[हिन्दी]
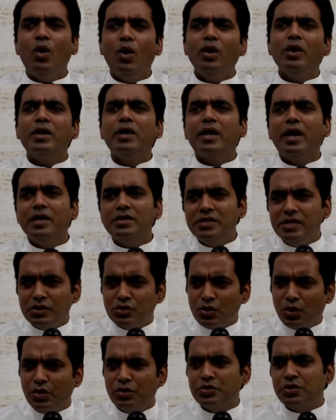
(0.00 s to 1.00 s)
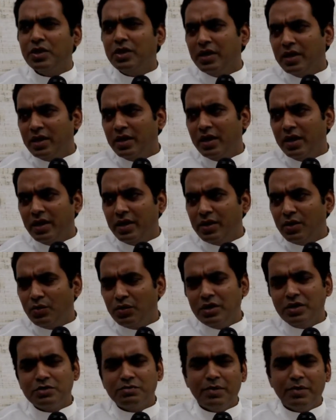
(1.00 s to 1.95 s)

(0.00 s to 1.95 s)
और कैसे सॉल्यूशन निकले क्योंकि